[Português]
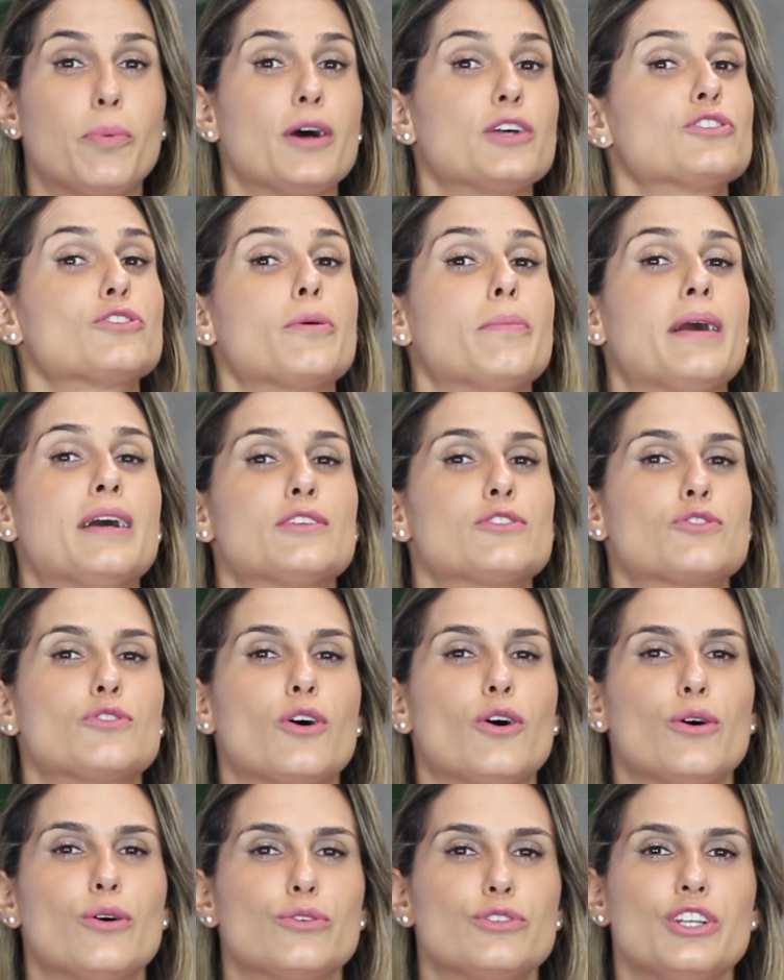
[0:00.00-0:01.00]
não pode tomar
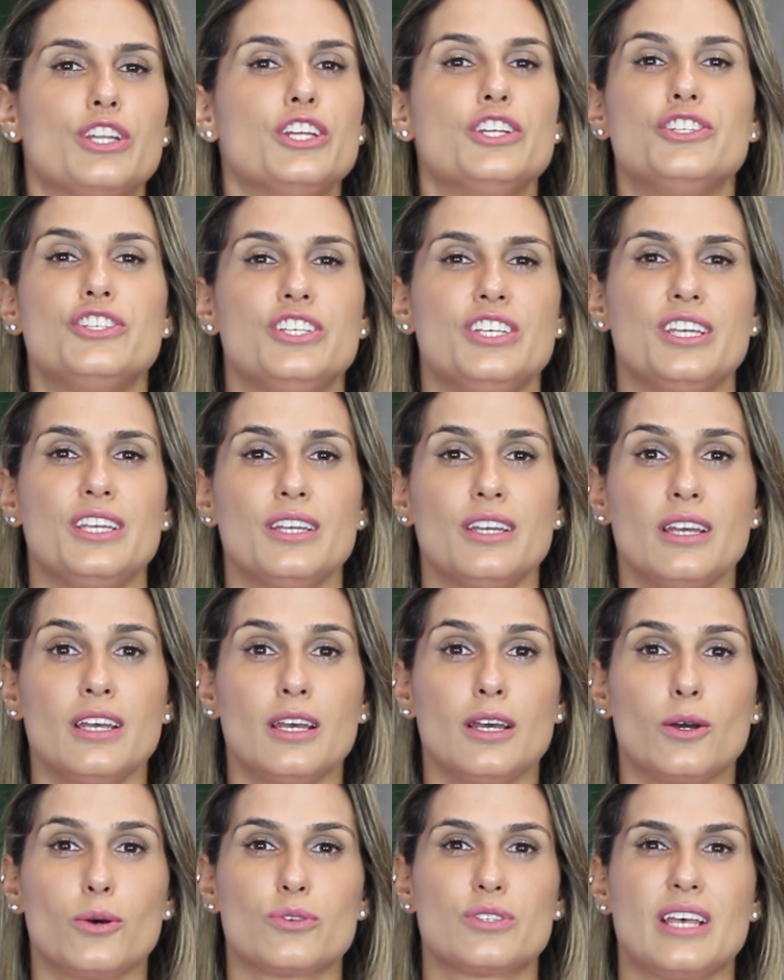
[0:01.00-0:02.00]
sol,
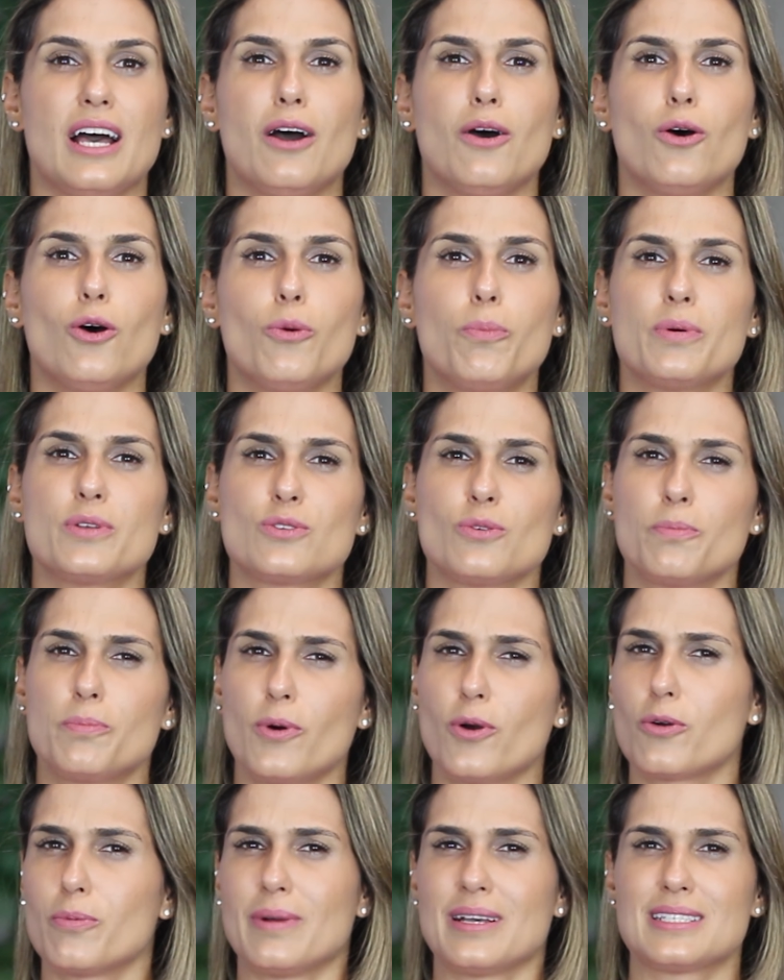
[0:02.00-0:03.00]
dirigir, usar roupas
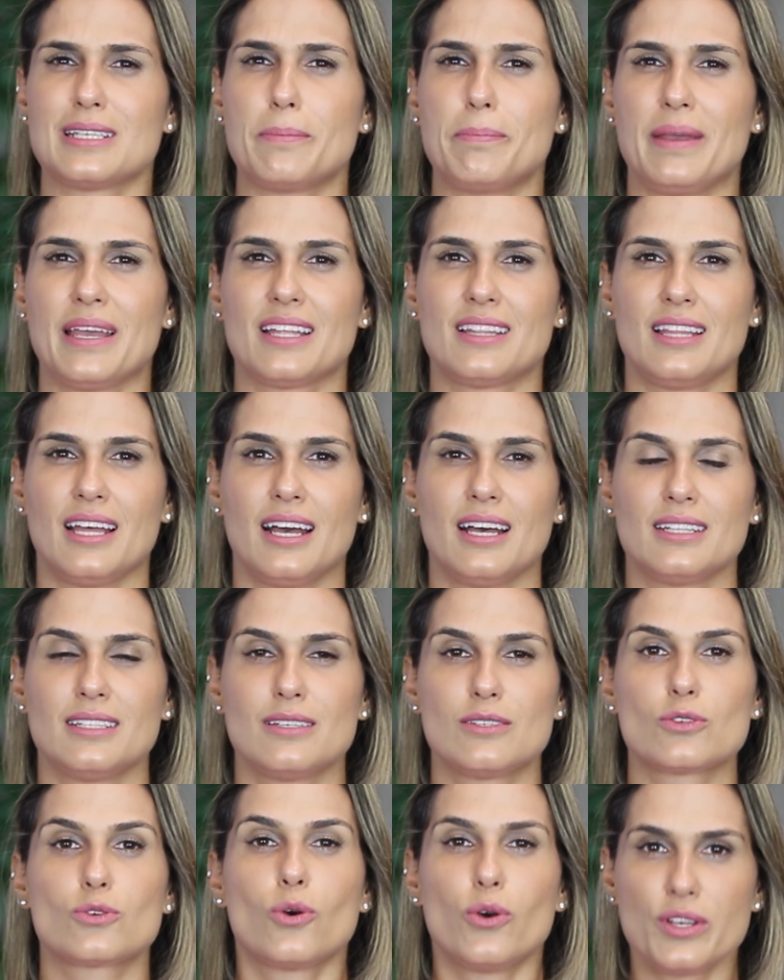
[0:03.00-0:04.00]
um pouco mais
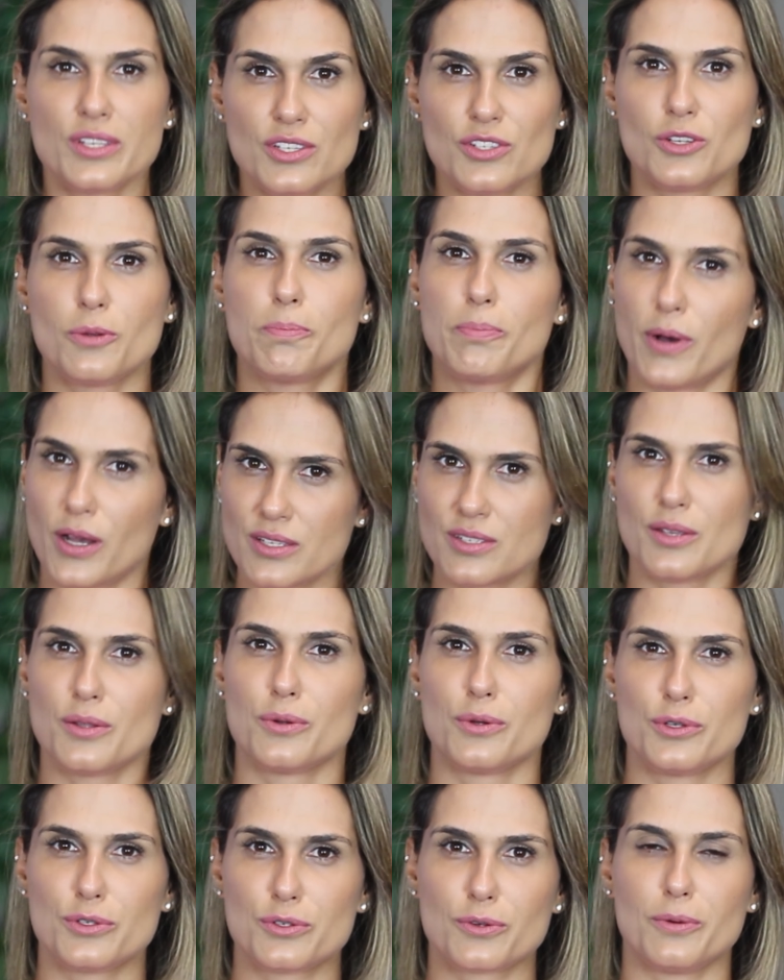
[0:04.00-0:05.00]
apertadas, coisas de
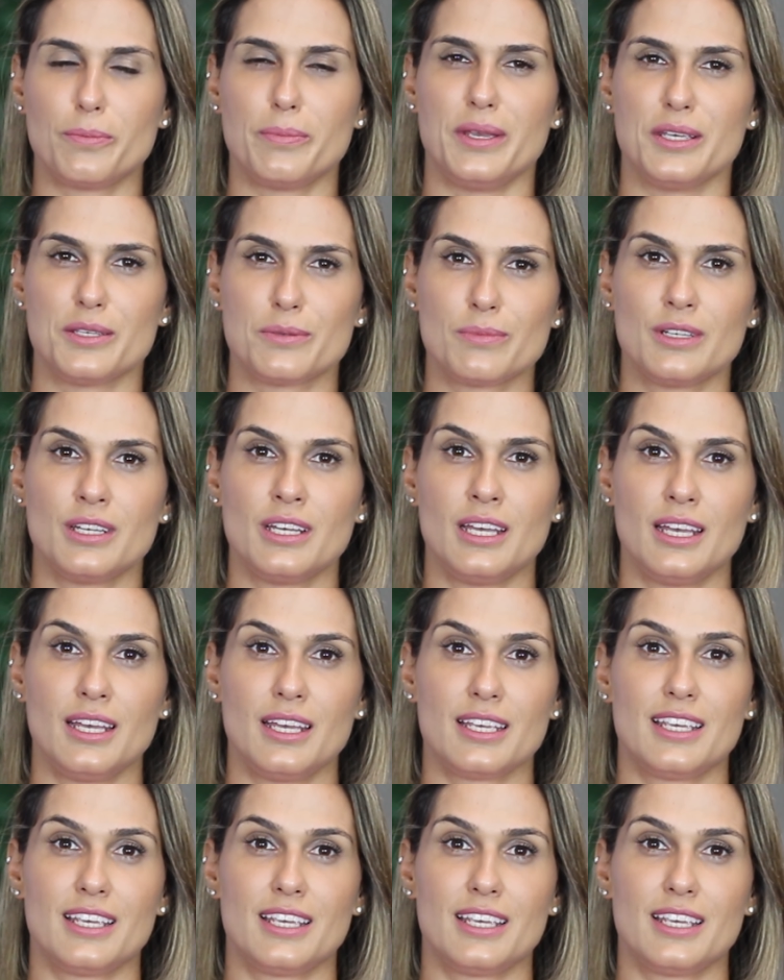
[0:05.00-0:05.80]
pós-cirúrgico mesmo,